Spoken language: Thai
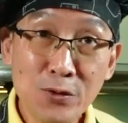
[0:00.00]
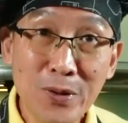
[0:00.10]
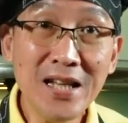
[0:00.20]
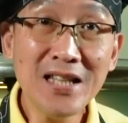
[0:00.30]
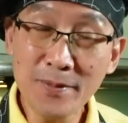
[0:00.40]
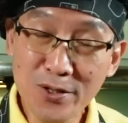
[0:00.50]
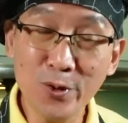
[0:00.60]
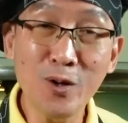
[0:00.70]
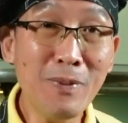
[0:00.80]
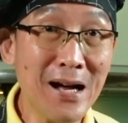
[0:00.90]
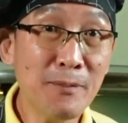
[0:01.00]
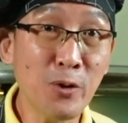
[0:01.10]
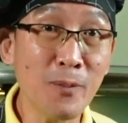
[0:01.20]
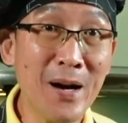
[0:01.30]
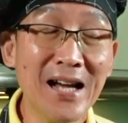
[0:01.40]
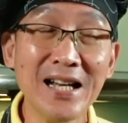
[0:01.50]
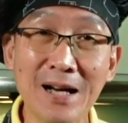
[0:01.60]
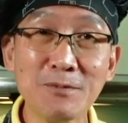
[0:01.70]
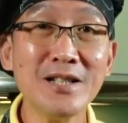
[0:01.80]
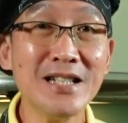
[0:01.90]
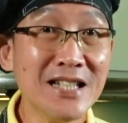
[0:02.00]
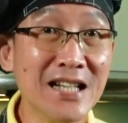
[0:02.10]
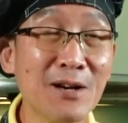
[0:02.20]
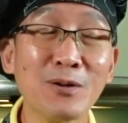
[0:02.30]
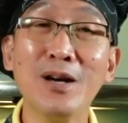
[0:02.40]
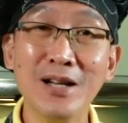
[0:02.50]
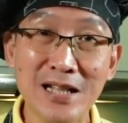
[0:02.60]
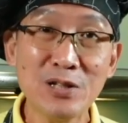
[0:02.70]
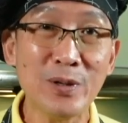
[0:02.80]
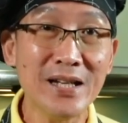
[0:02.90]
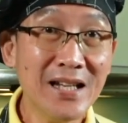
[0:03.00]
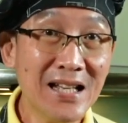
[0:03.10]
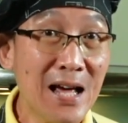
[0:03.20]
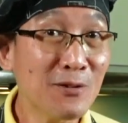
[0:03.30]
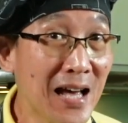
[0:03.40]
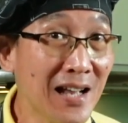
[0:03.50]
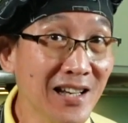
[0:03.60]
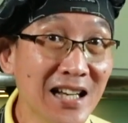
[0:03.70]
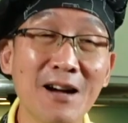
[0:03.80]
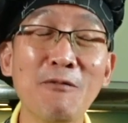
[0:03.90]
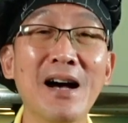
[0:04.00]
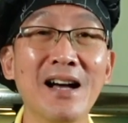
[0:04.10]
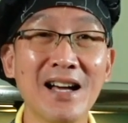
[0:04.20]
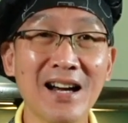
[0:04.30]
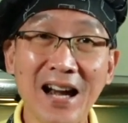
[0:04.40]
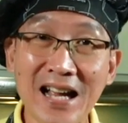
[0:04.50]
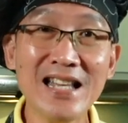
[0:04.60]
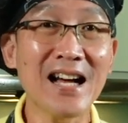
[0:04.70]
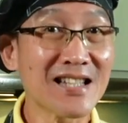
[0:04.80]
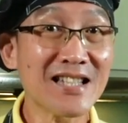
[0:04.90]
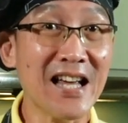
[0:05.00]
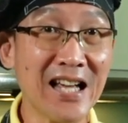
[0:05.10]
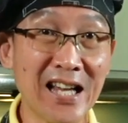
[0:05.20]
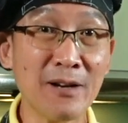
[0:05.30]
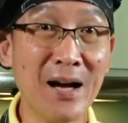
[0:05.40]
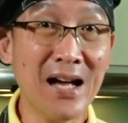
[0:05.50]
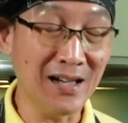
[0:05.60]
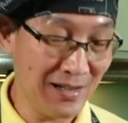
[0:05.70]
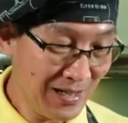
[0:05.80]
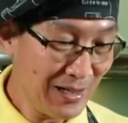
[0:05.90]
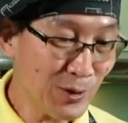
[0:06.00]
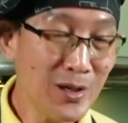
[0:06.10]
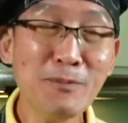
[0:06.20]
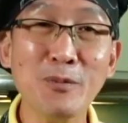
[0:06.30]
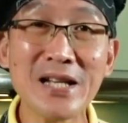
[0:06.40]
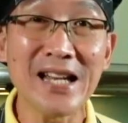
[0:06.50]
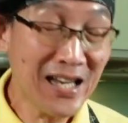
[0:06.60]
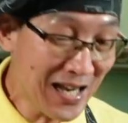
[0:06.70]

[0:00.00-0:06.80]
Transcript: ในส่วนนี้จะเป็นส่วนของผักและผลไม้นะครับซึ่งจริงๆแล้วในส่วนนี้แล้วแต่เลยนะครับว่าใครอยากจะใส่อะไรกันบ้างตรงนี้ผมใส่